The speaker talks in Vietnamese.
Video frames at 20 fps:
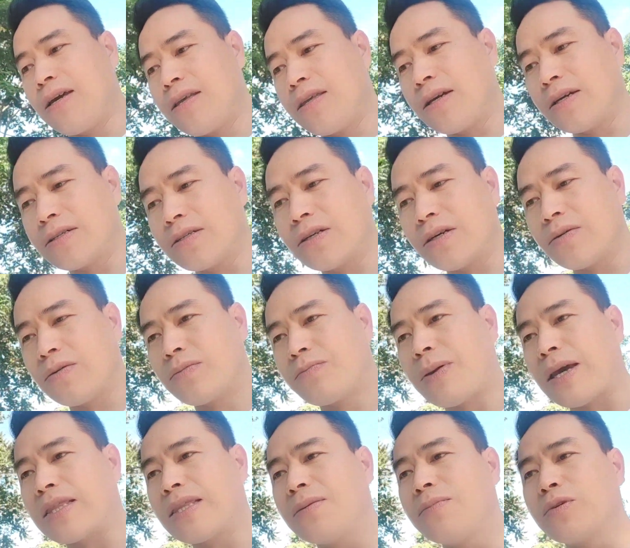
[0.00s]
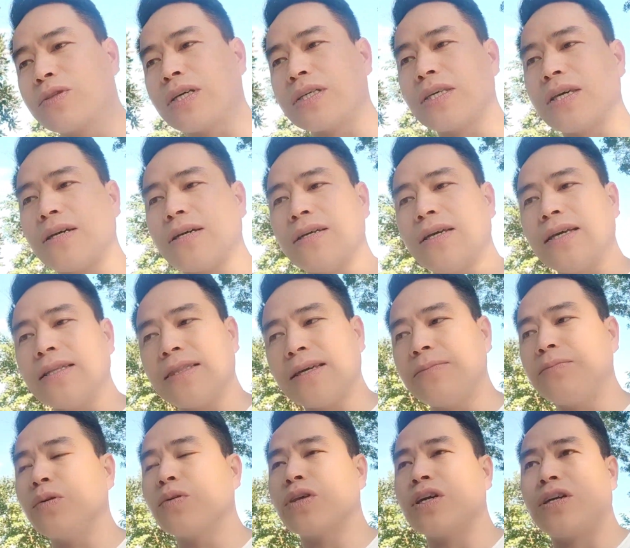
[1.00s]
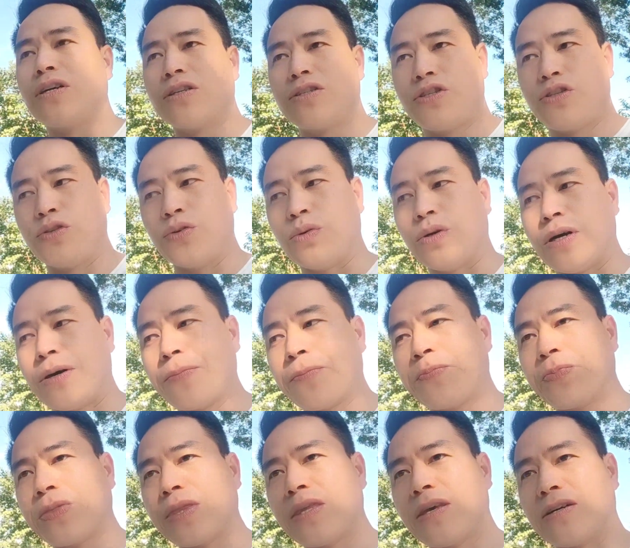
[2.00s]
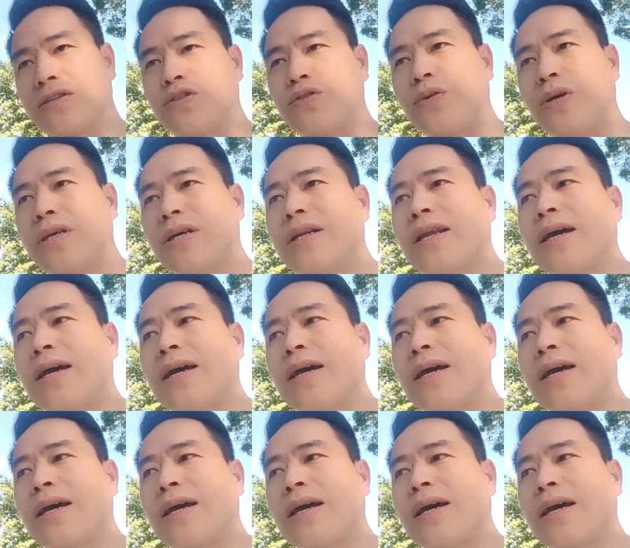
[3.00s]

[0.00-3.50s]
nhớ trâu bé tiến mục tại chế ít tiến mục do sủa cho số nhân đạo